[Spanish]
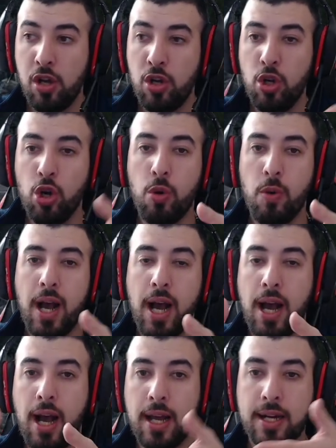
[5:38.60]
lo
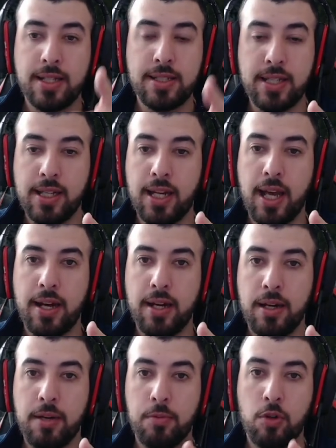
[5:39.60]
va a
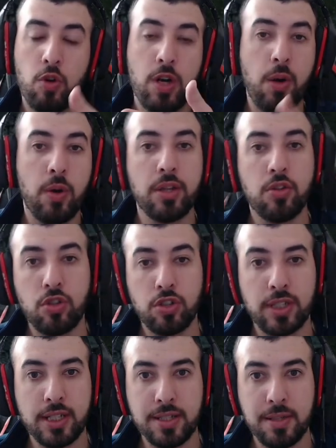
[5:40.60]
reciclar colaborando con
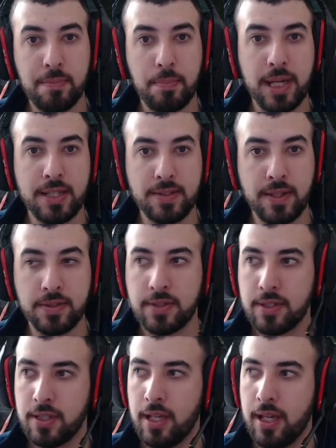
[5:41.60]
otras
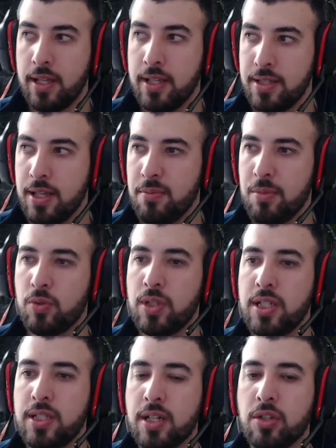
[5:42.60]
empresas. Es decir, va a
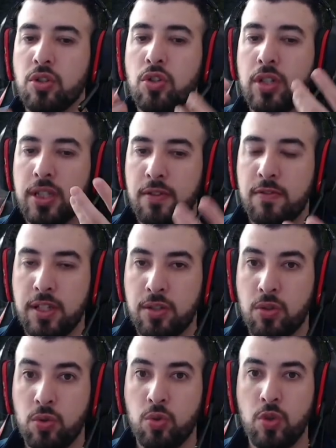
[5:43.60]
utilizar toda esta
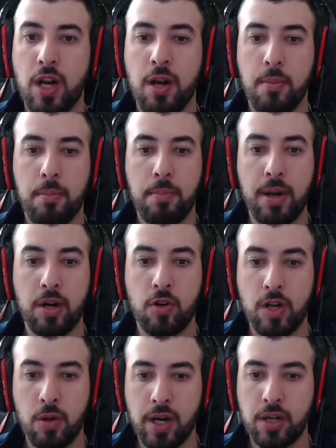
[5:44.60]
infraestructura para
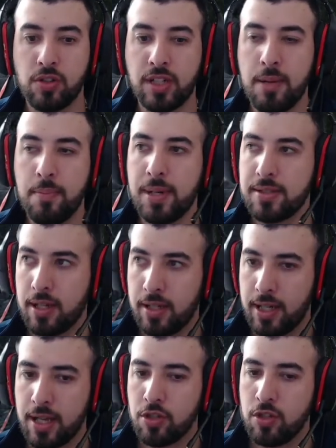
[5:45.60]
colaborar con otras empresas.
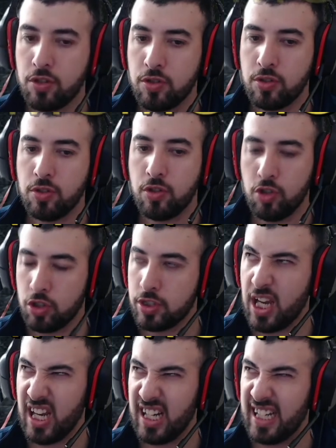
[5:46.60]
Caso,
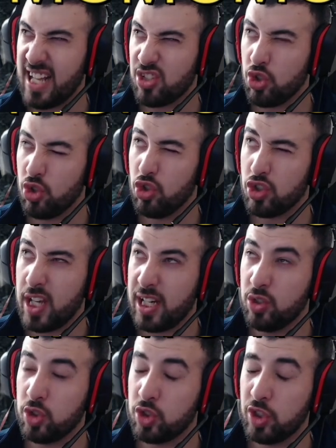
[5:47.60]
cosa, caso,
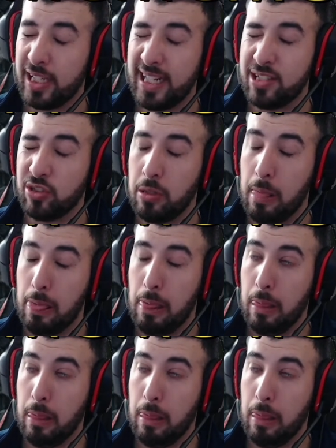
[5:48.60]
cosa, cosa, caso.